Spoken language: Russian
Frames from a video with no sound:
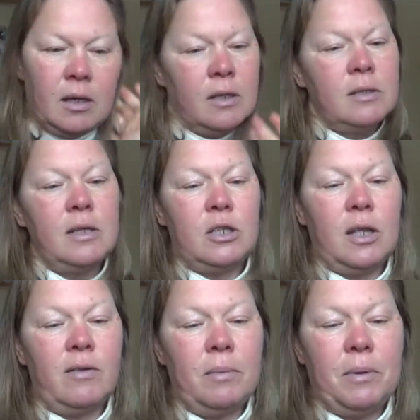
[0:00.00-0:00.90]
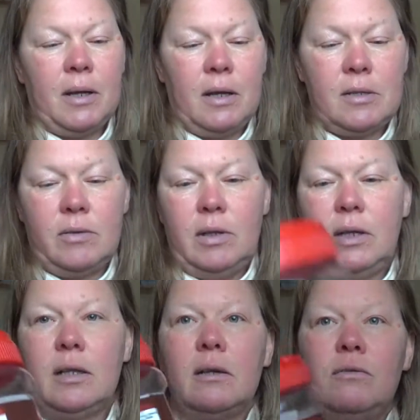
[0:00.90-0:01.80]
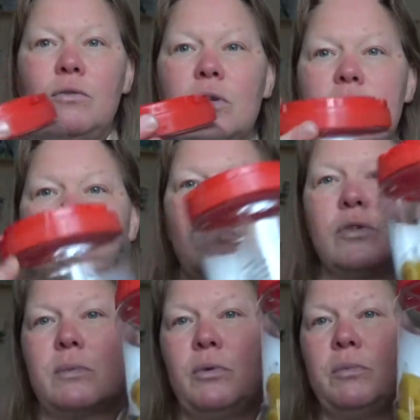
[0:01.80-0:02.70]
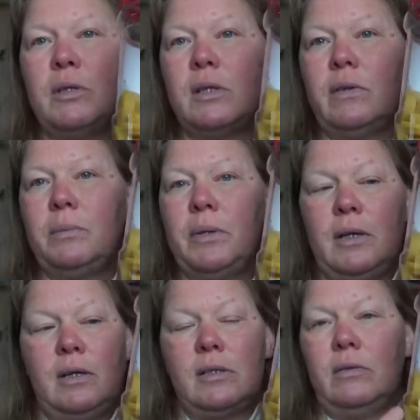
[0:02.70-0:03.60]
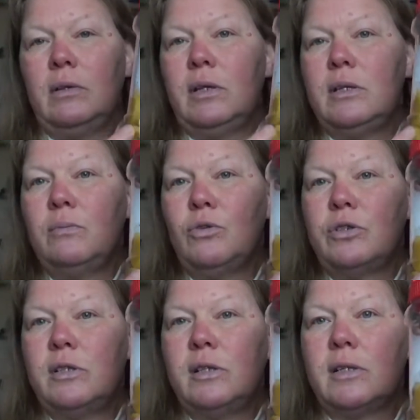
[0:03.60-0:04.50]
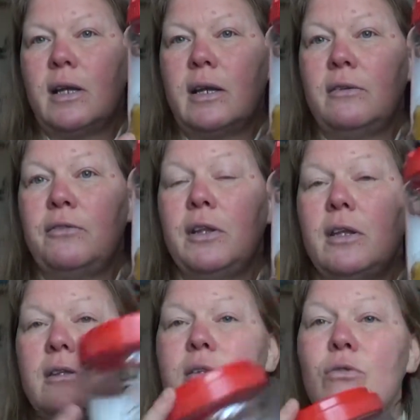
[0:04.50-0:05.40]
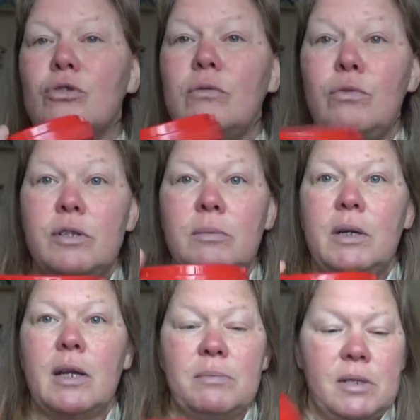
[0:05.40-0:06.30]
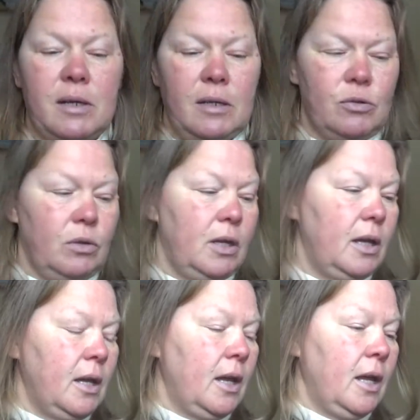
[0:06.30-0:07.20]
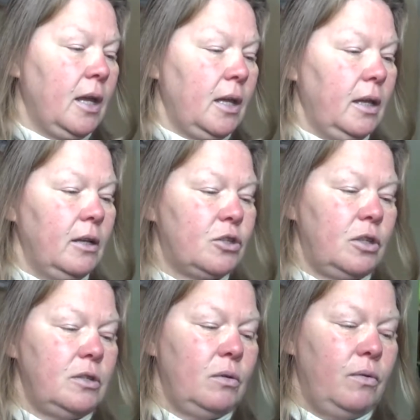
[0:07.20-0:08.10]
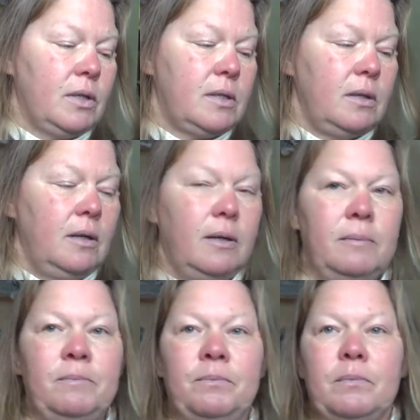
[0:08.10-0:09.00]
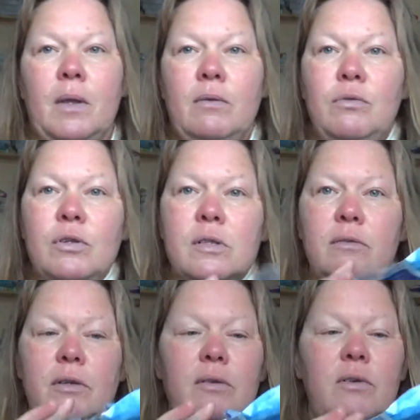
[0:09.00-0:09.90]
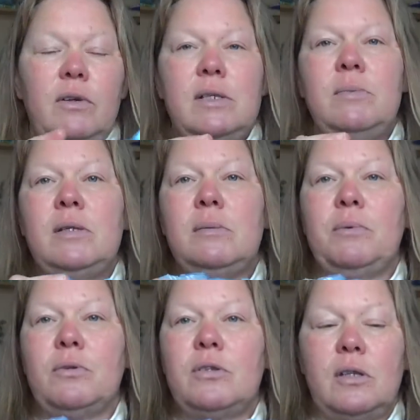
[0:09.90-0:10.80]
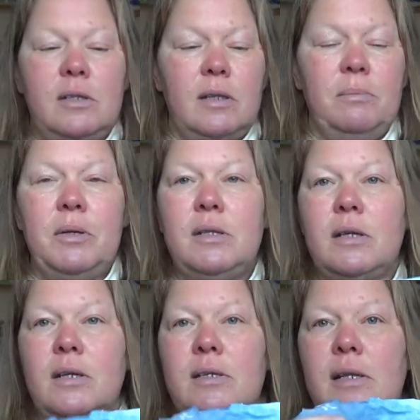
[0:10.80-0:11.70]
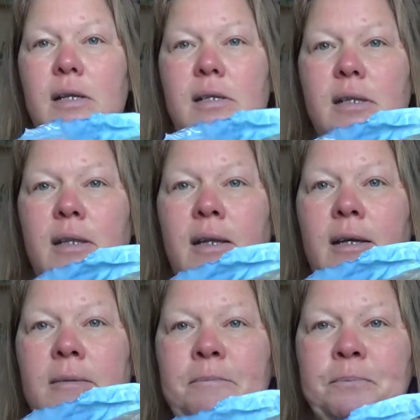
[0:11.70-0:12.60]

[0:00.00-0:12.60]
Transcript: Значит, я вам показывала. Это воск. Воск, помните, я вам показывала. Если можно сделать как конфетки, здесь уже 8 грамм сразу, да? Или что если у вас эм, воск, вы его возьмите, просто растопите, разлейте на